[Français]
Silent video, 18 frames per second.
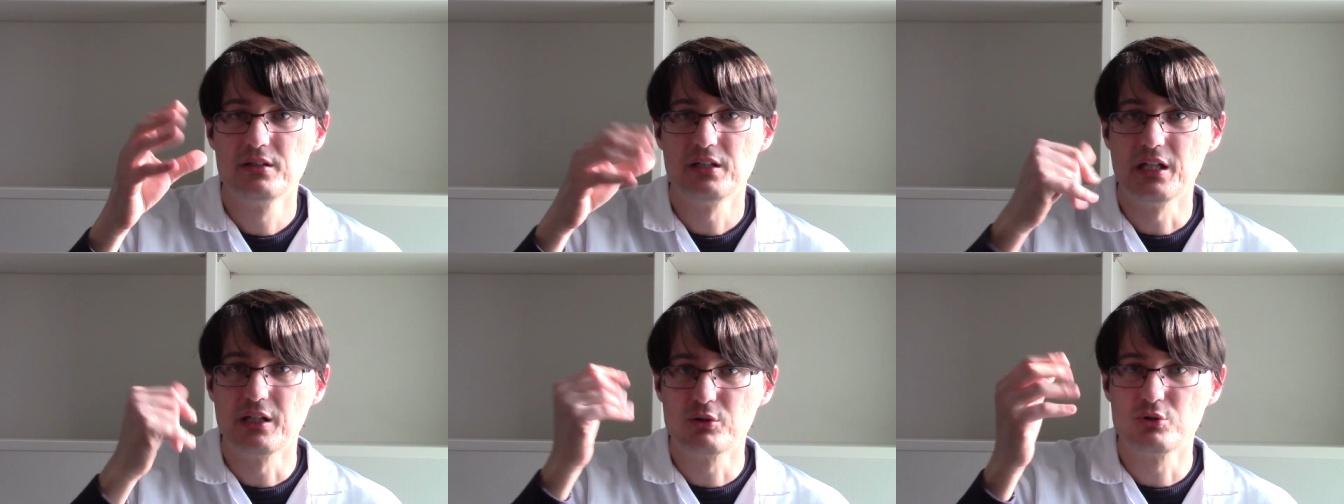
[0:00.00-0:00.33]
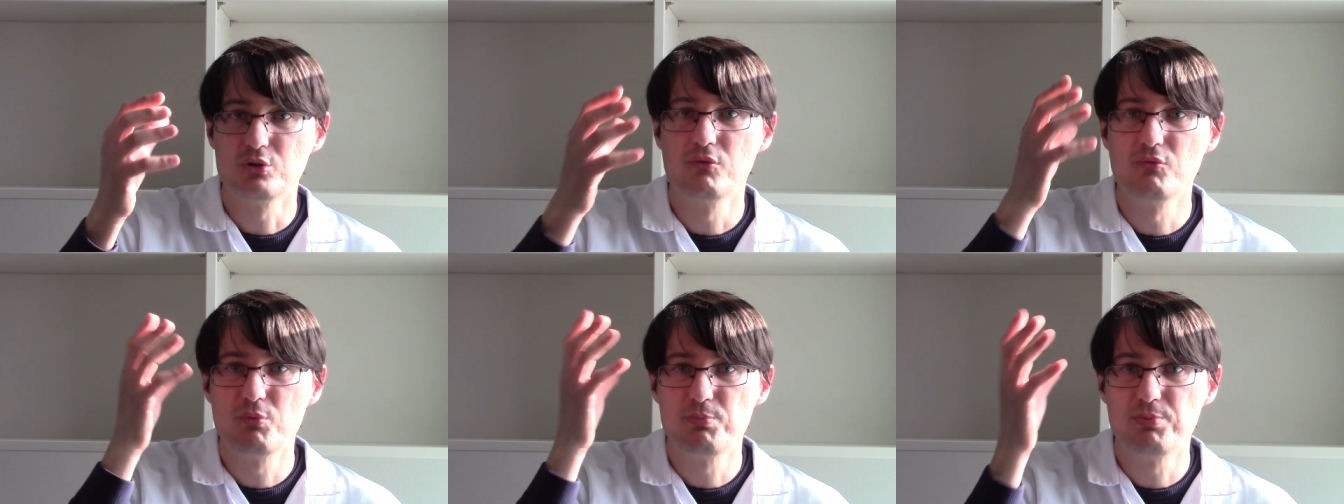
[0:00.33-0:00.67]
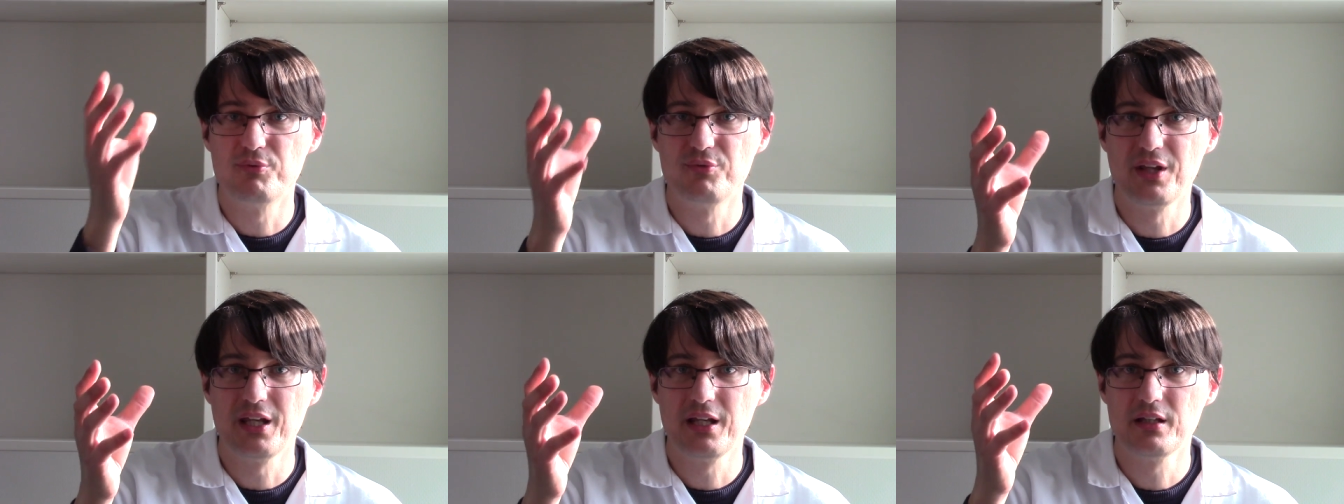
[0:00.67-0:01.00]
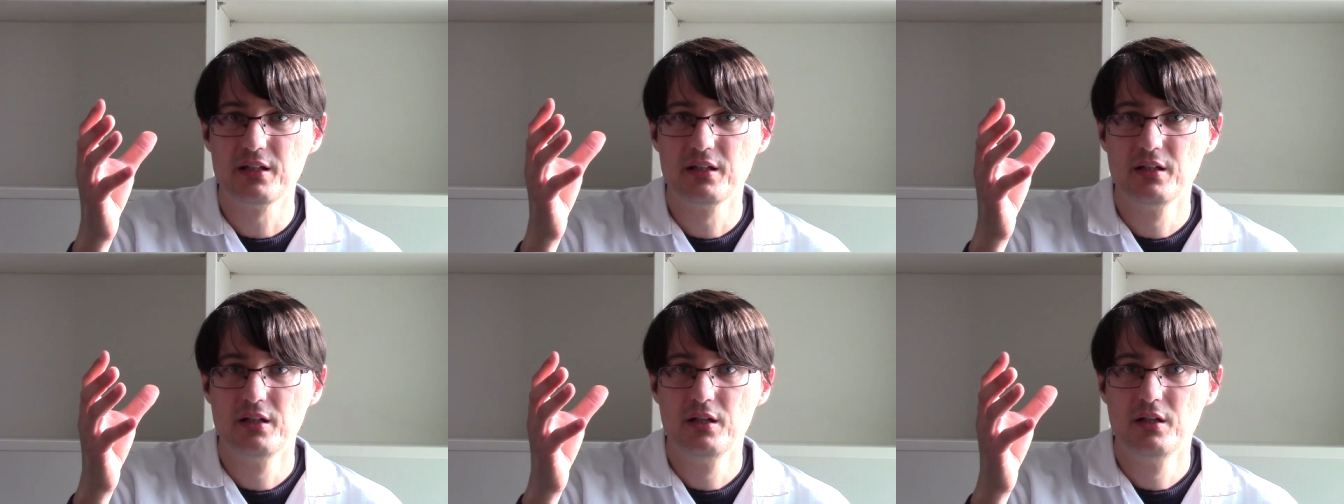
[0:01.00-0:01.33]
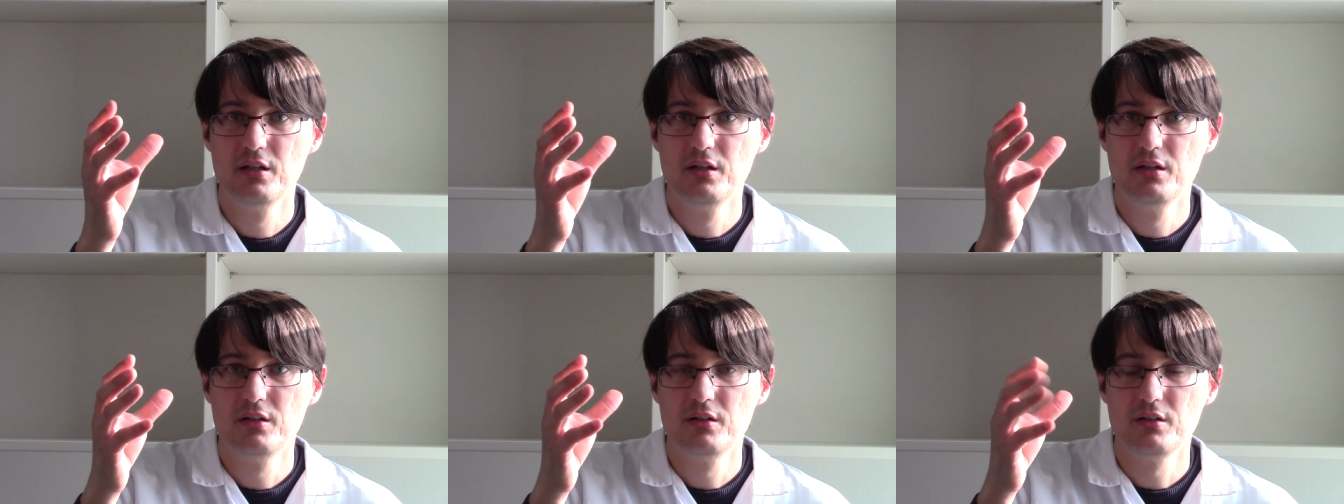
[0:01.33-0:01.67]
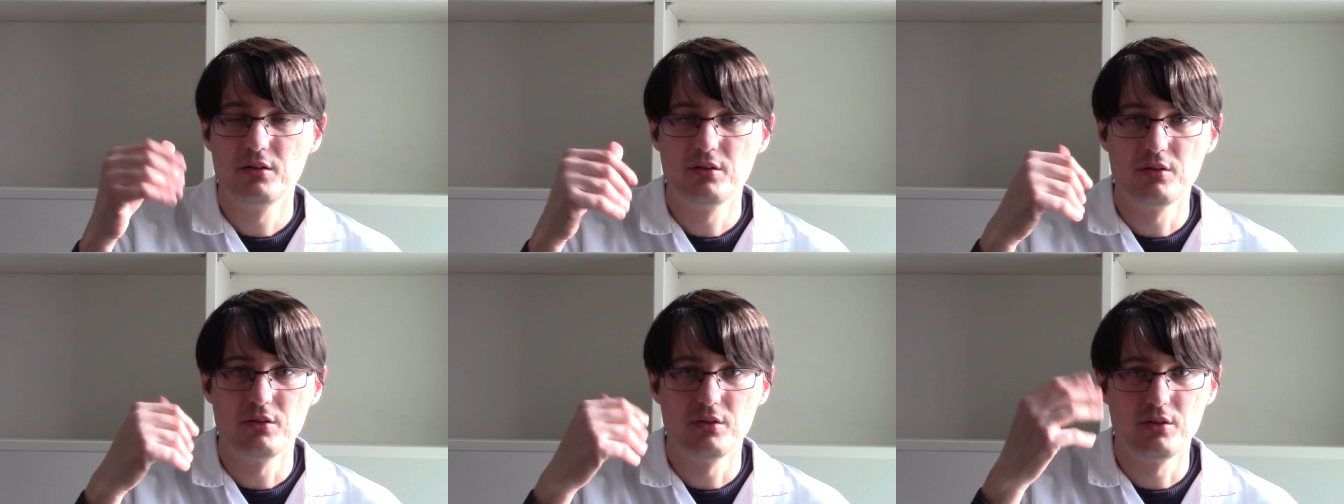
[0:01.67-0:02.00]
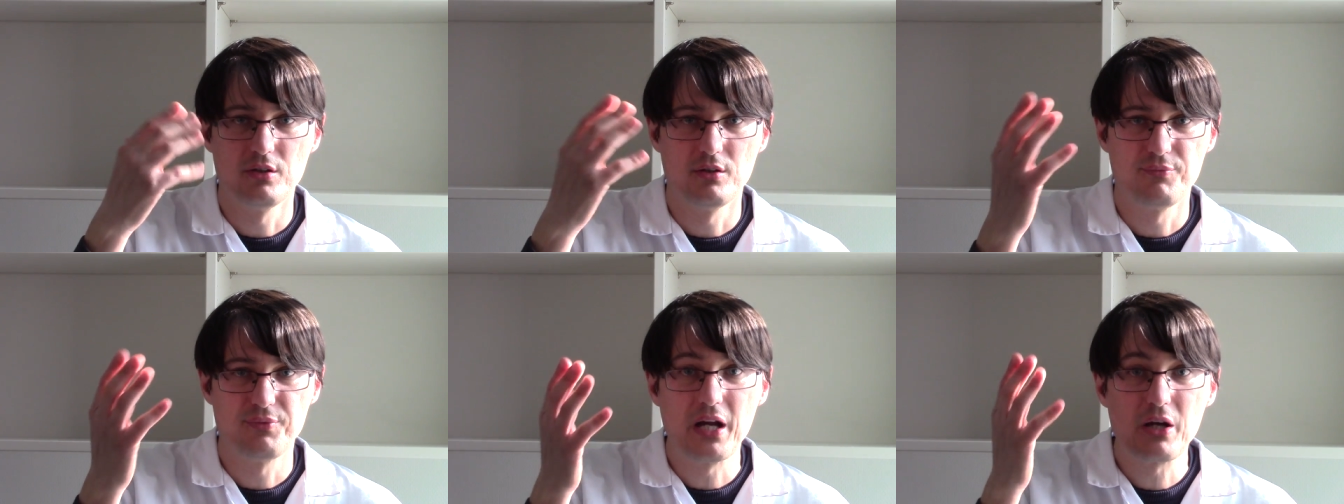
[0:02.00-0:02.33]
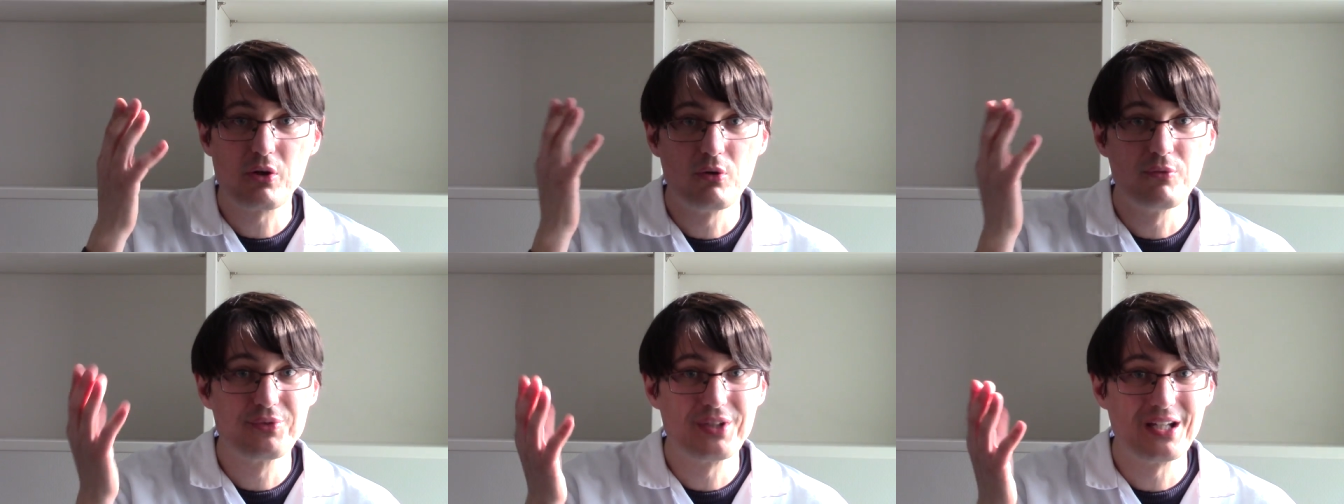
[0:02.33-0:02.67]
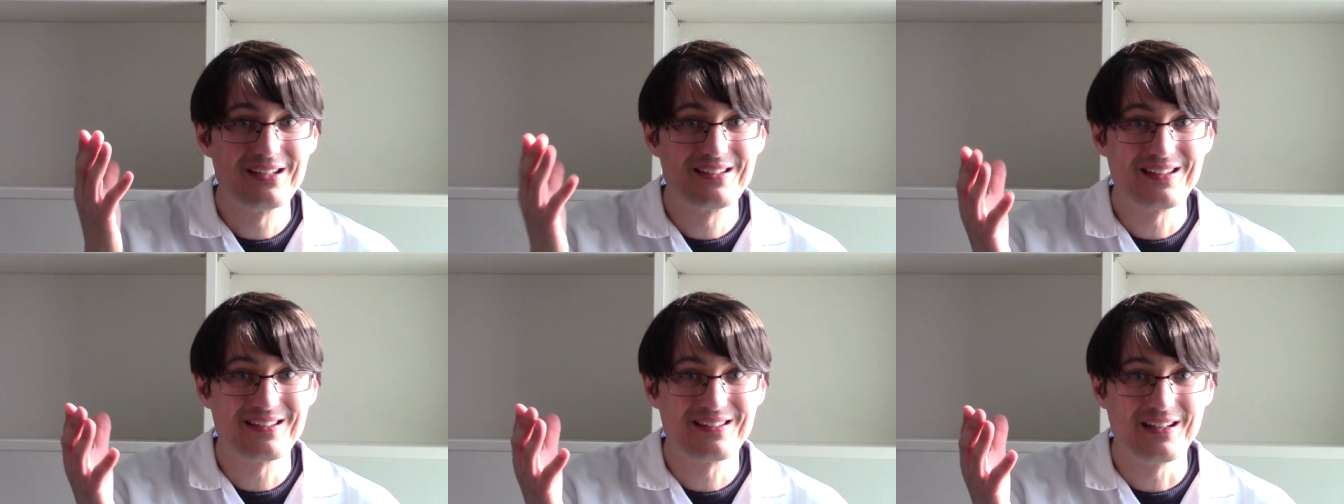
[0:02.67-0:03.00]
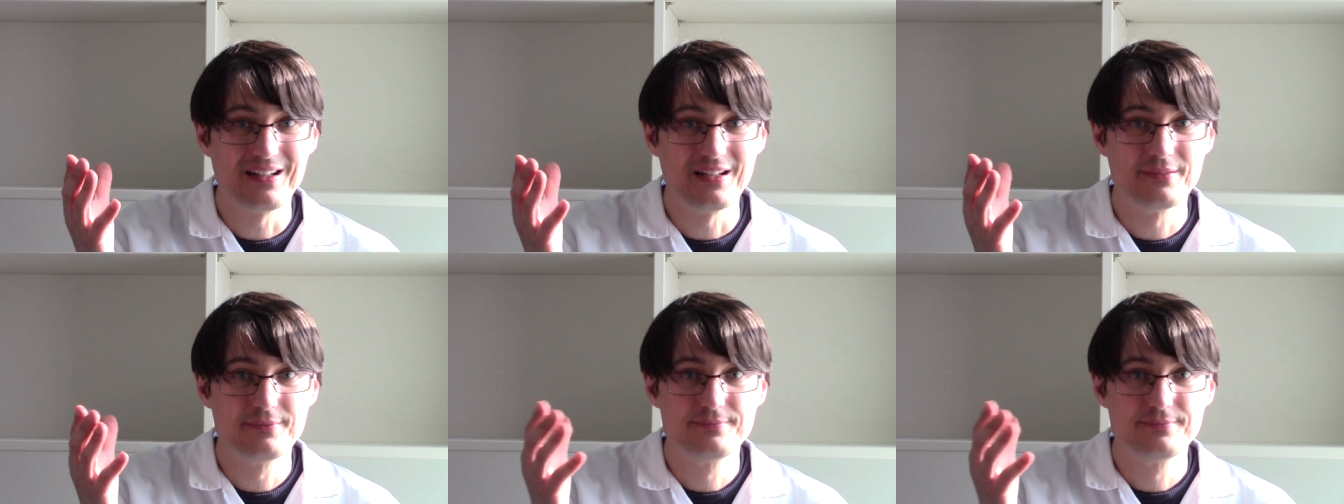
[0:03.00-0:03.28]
et que donc vous pouvez euh, faire confiance à ça.